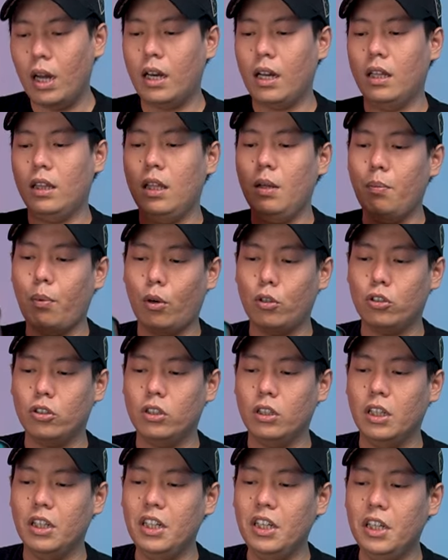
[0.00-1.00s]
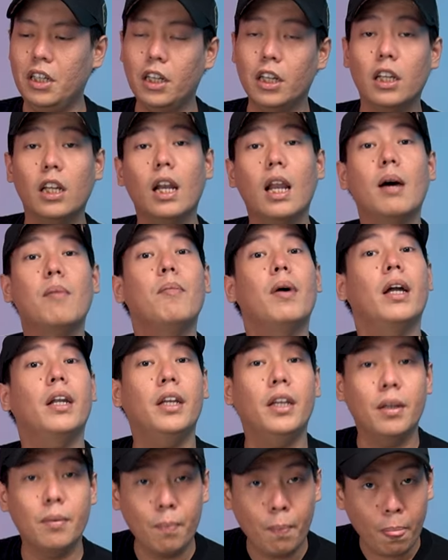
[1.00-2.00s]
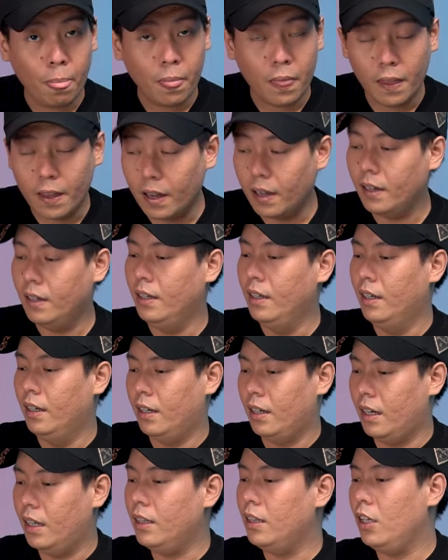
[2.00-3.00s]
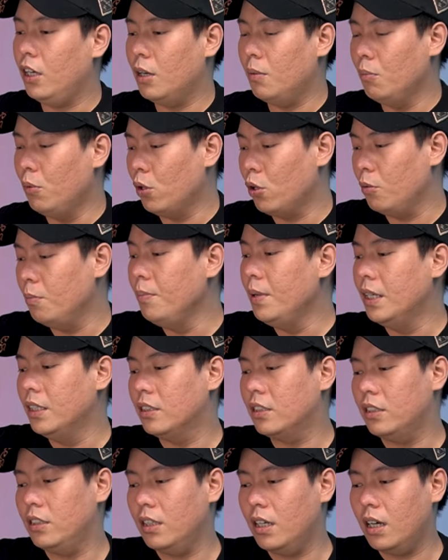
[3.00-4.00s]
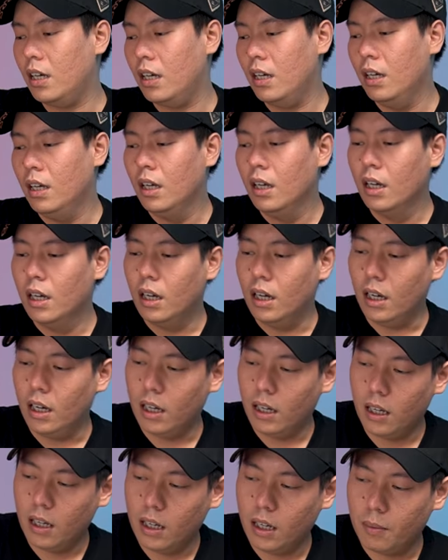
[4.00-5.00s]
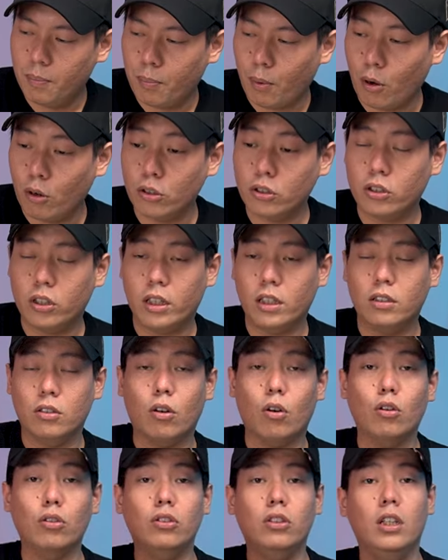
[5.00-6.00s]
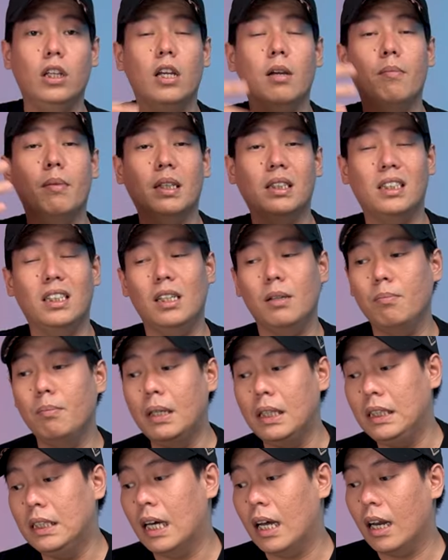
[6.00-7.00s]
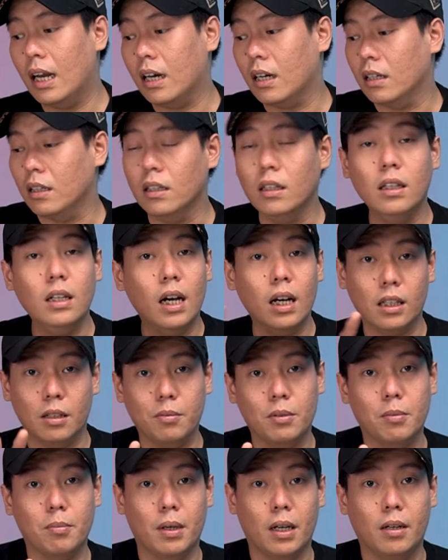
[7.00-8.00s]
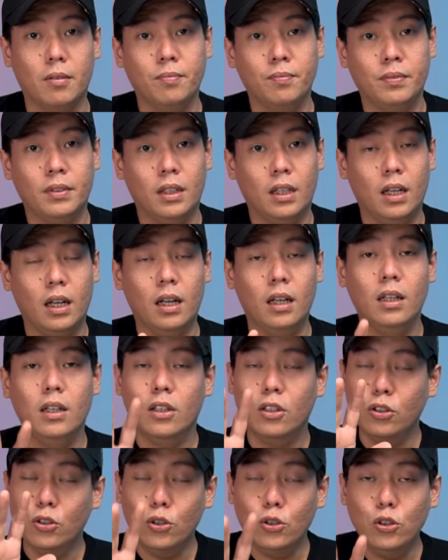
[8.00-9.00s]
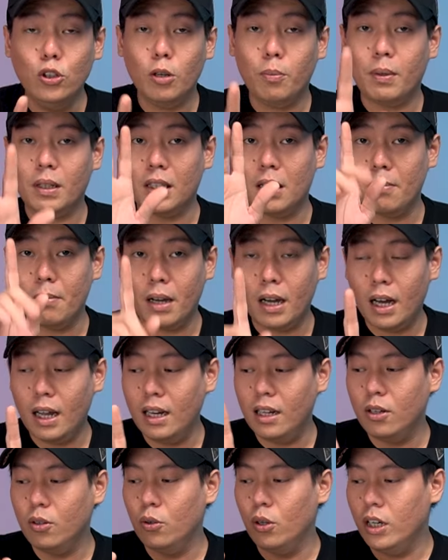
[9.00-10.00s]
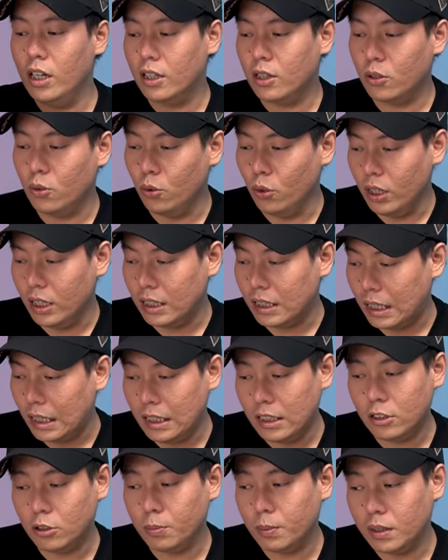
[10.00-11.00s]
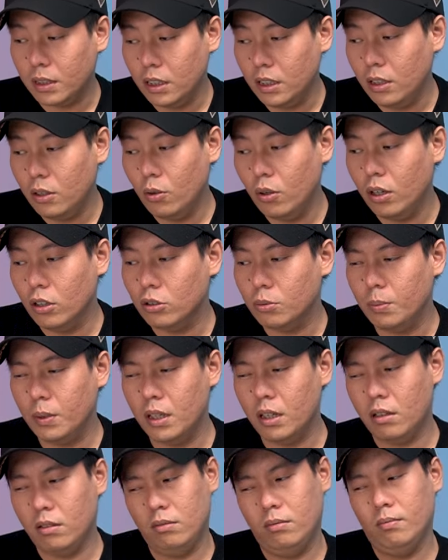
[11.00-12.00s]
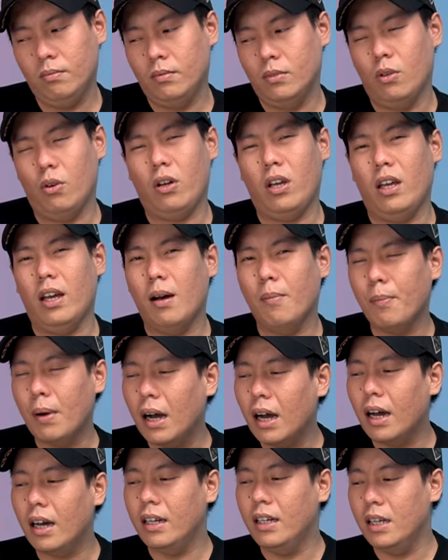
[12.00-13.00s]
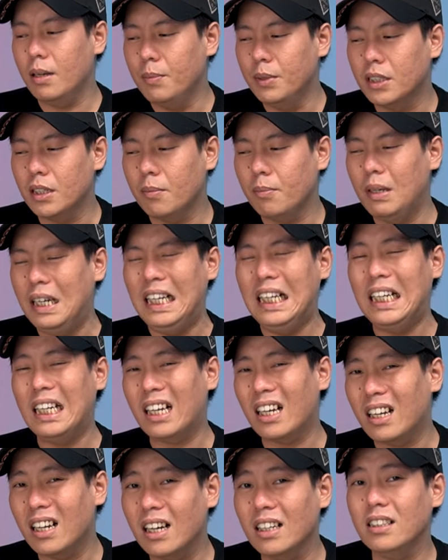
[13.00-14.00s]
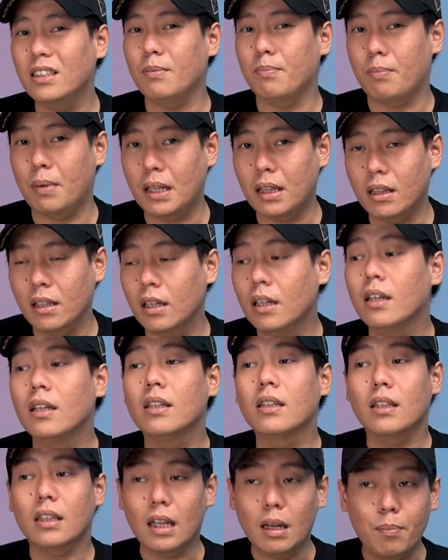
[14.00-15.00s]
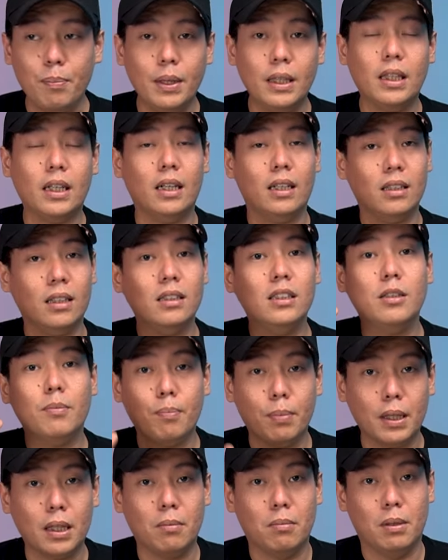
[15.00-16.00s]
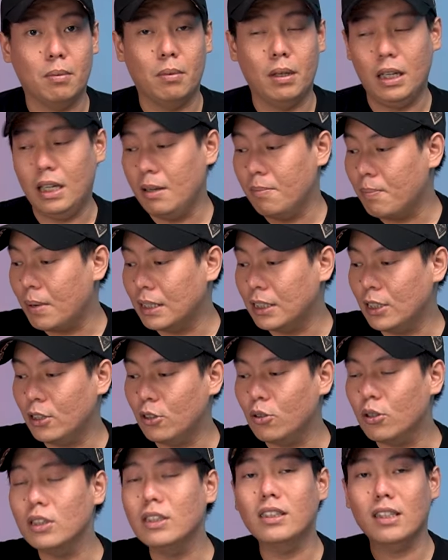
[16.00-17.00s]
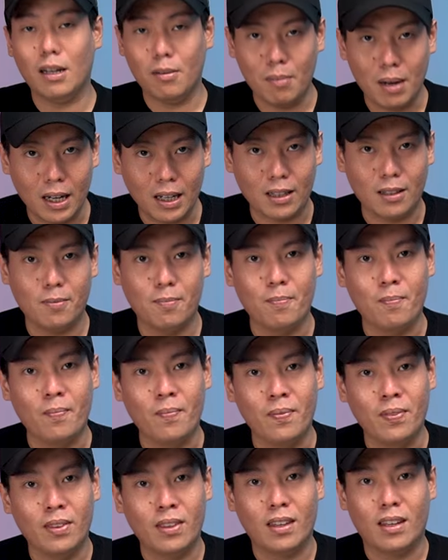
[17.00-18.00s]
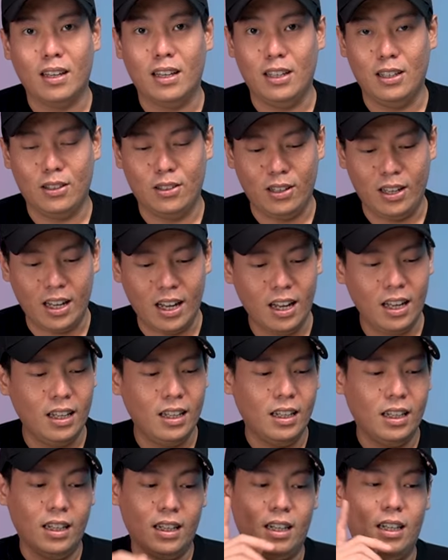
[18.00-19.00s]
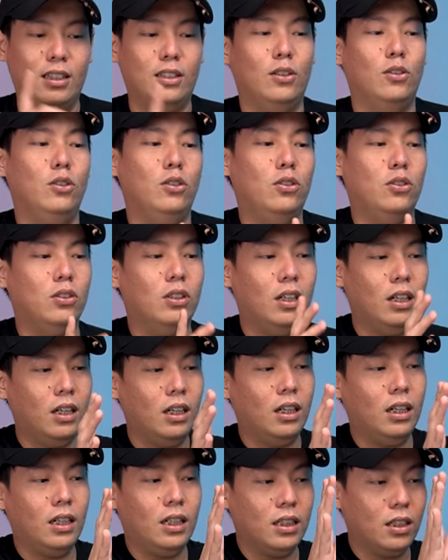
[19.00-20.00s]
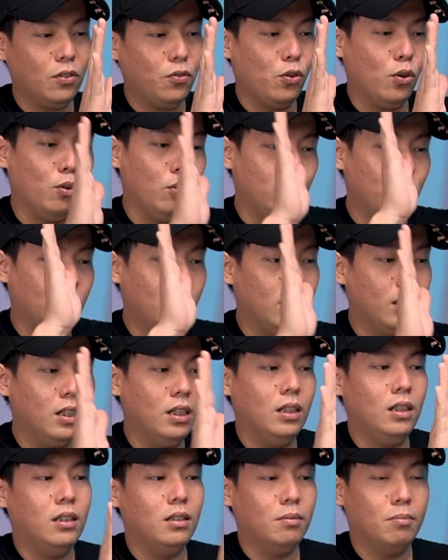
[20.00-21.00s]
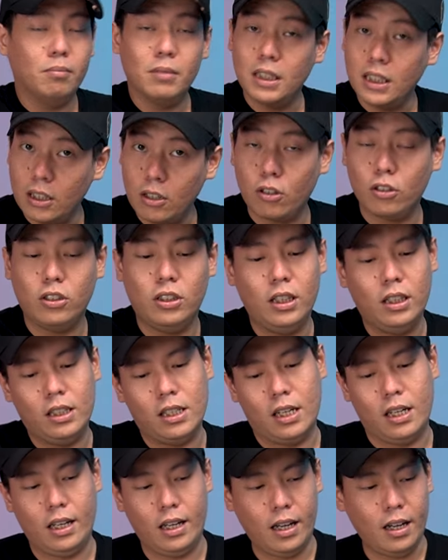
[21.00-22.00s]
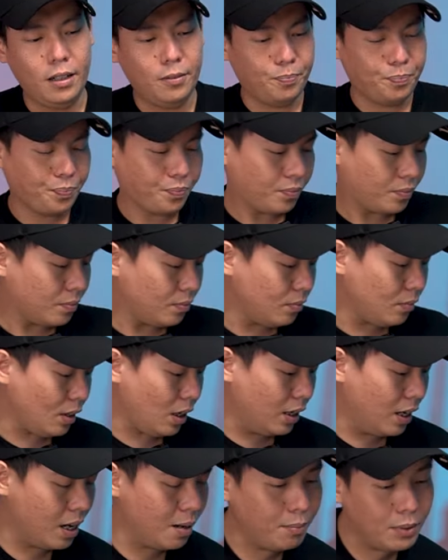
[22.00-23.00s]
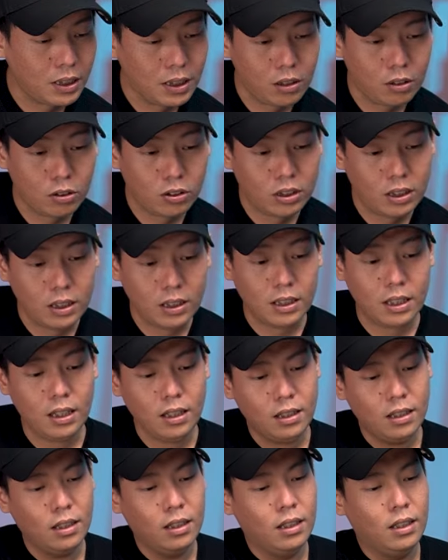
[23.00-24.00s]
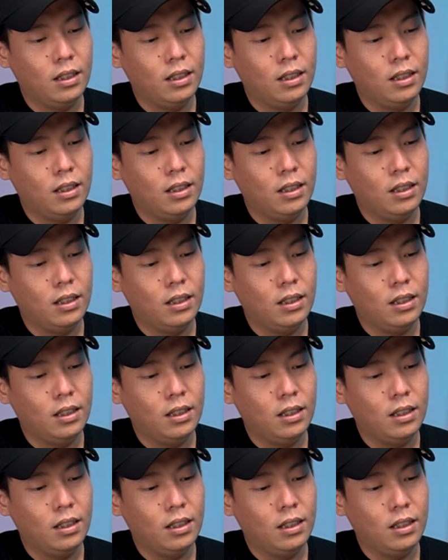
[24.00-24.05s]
wah nanti proses ngedingininnya lama nih ya nanti keburu binsnya uh, proses roastingnya masih berjalan. Enggak teman-teman. Ya, jujur pertama kali gue lihat cooling tray-nya seperti ini gue langsung mikir, oke okay, apakah dia bisa mendinginkan dengan cepat? Tapi ternyata cepat teman-teman, kipasnya itu kenceng banget. Gitu ya. Nah terus uh, kita fokus ke mesin roastingnya ya. Nah mesin roastingnya